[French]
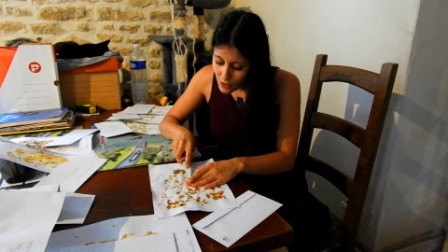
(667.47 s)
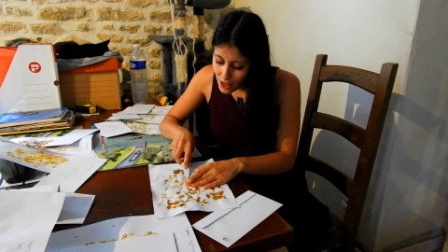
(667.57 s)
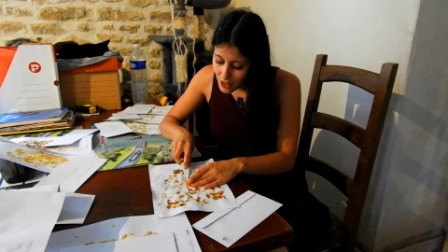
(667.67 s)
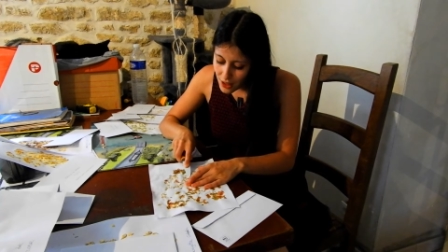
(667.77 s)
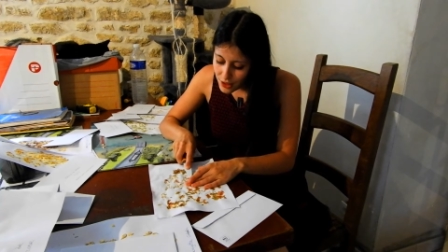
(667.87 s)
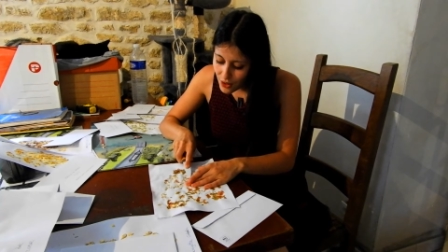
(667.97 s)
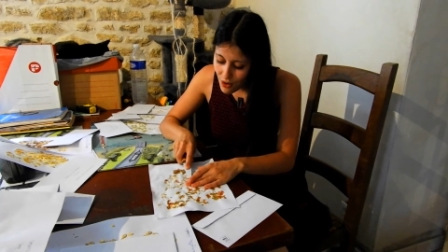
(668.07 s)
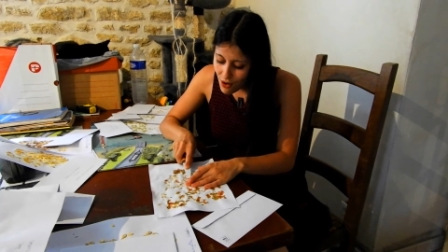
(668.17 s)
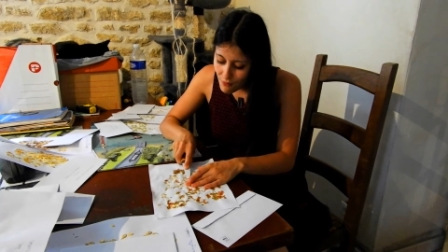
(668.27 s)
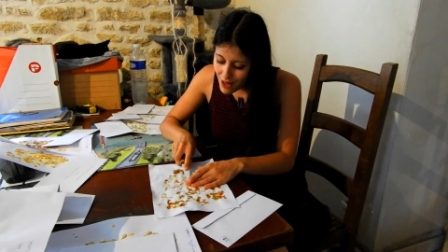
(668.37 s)
les
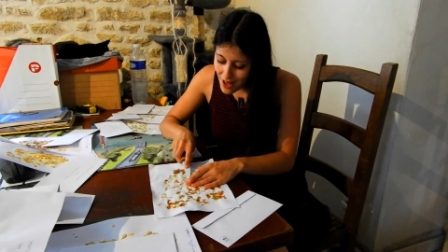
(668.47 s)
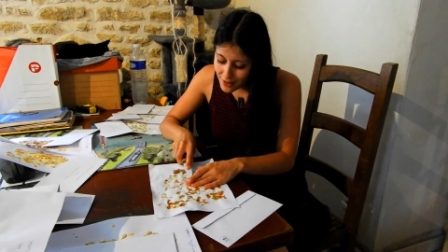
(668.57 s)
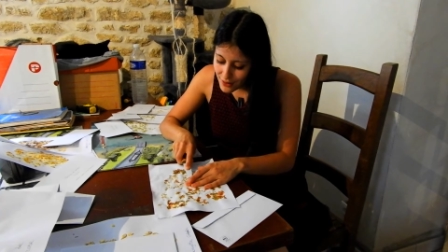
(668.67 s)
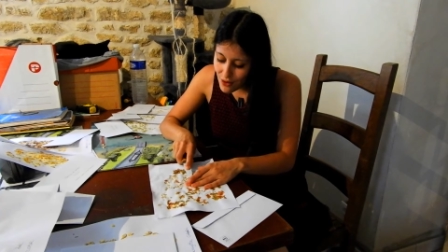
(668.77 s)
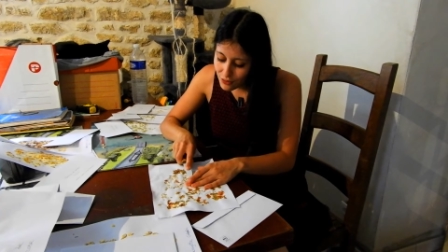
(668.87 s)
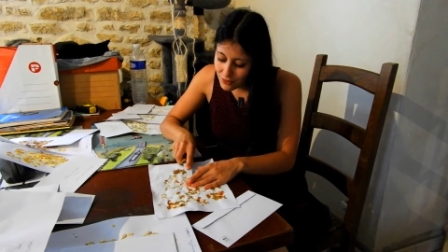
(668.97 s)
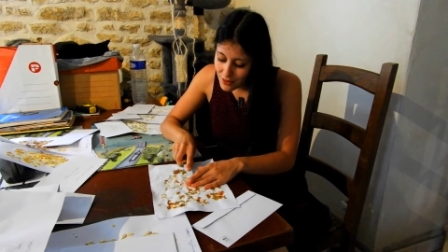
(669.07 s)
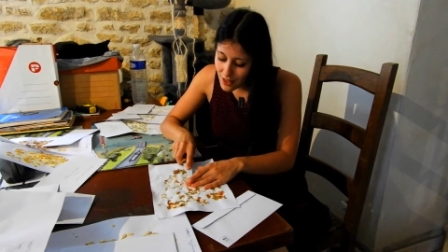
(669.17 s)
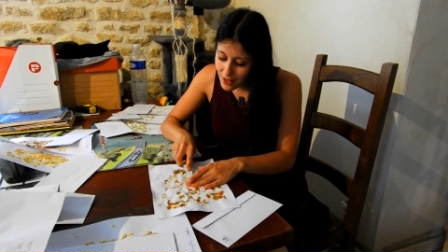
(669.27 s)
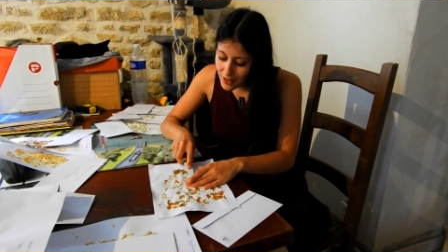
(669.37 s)
gens
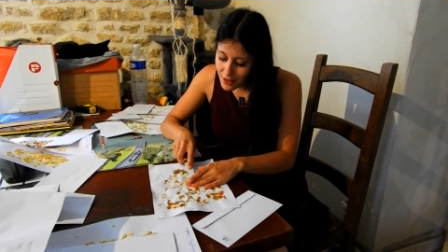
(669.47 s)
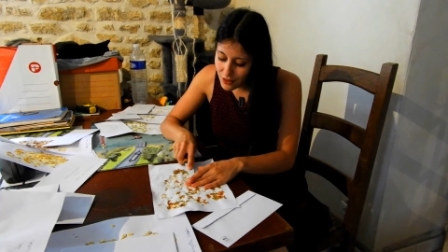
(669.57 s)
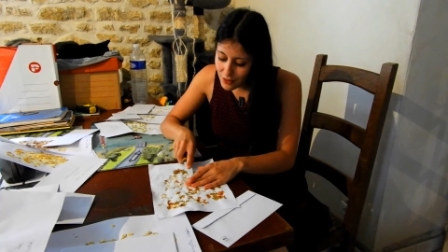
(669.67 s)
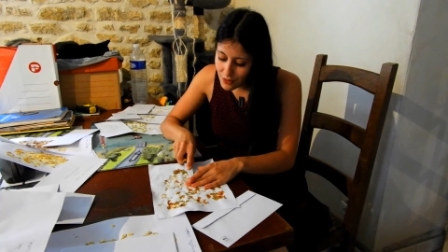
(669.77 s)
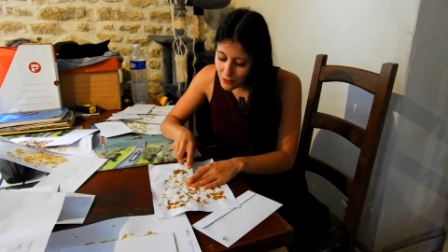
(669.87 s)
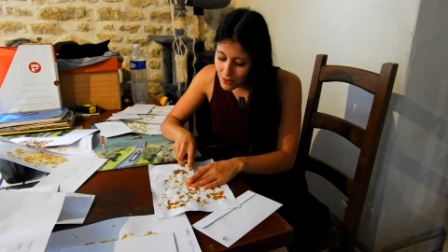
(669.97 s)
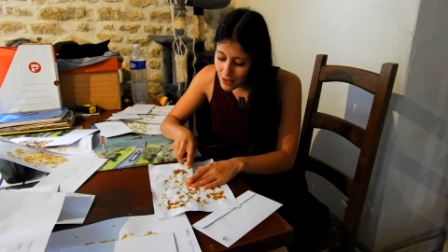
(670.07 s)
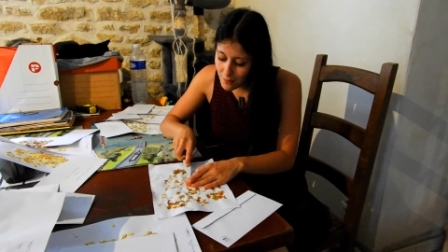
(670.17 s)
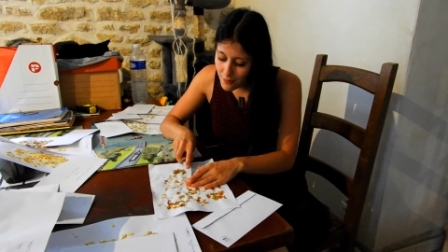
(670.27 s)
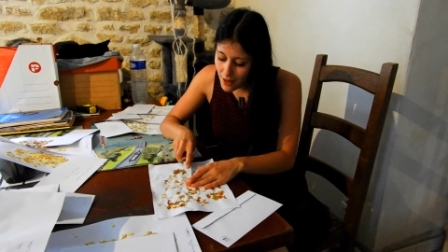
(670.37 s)
m'attendaient, je ne
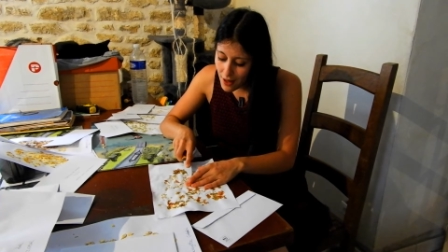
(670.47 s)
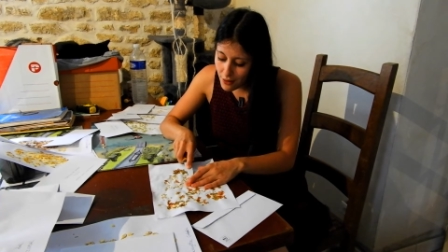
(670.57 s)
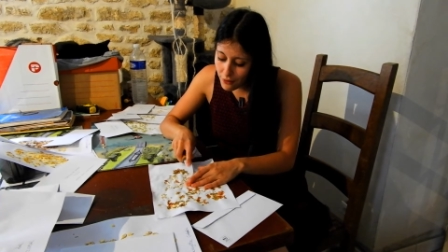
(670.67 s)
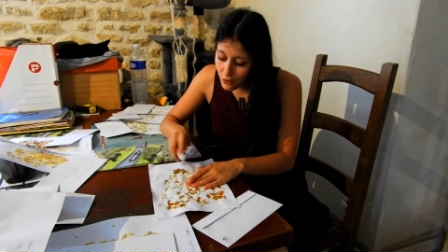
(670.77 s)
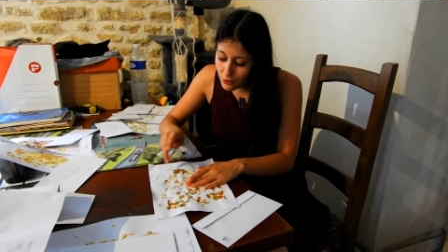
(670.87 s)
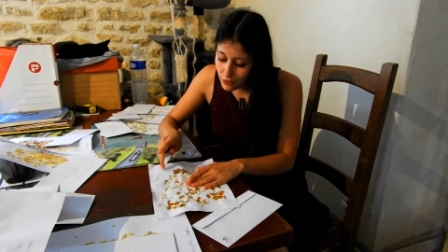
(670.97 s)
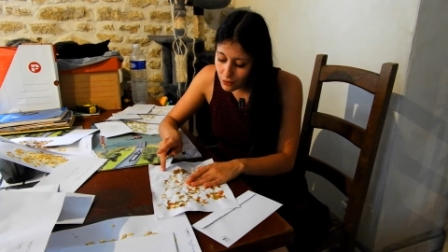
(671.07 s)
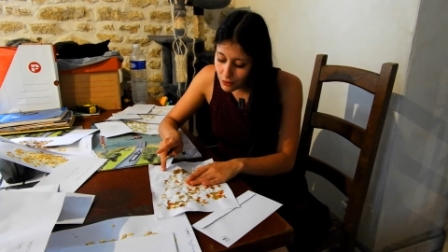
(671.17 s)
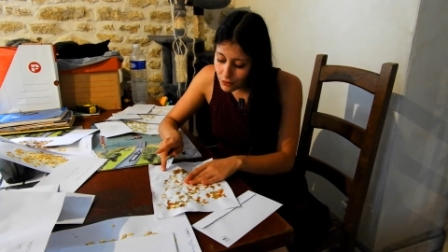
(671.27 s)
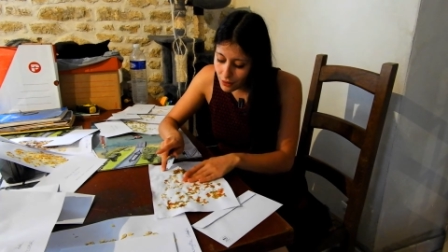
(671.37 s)
suis pas
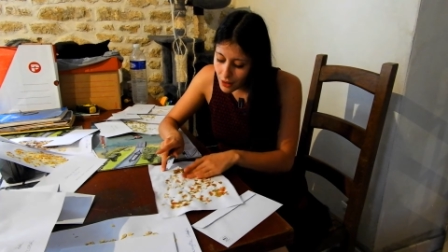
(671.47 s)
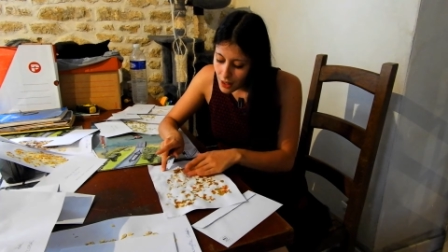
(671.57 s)
venue.